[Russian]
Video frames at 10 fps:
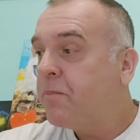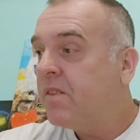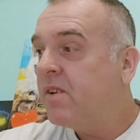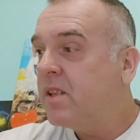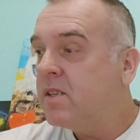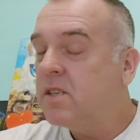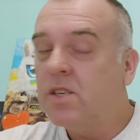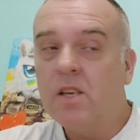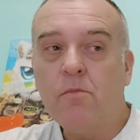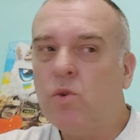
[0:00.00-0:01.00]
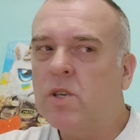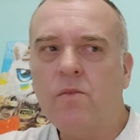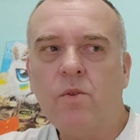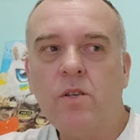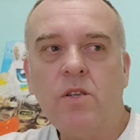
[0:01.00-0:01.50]
2000, больше
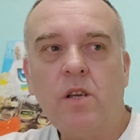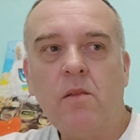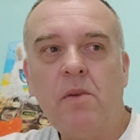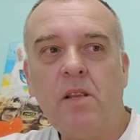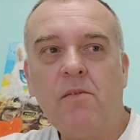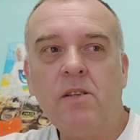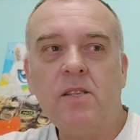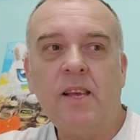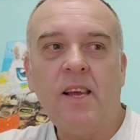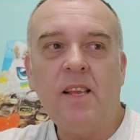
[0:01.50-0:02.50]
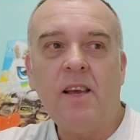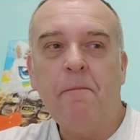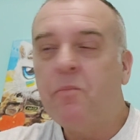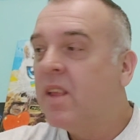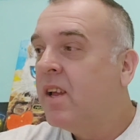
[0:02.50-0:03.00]
2000 километров расстояния,
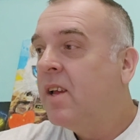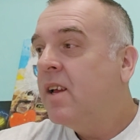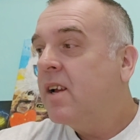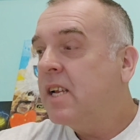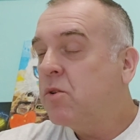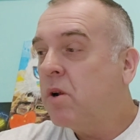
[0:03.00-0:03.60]
которое